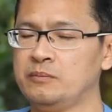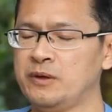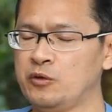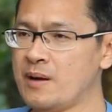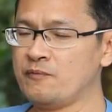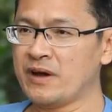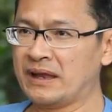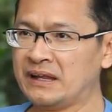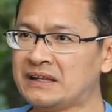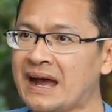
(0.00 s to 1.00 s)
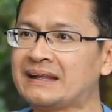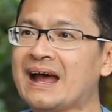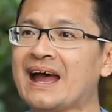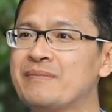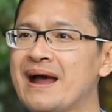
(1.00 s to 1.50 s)
นี่เป็นความฝันที่ท้า
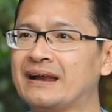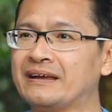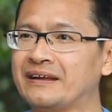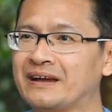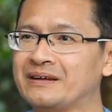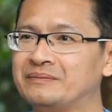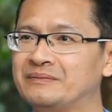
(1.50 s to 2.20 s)
ทายมากเลยนะครับ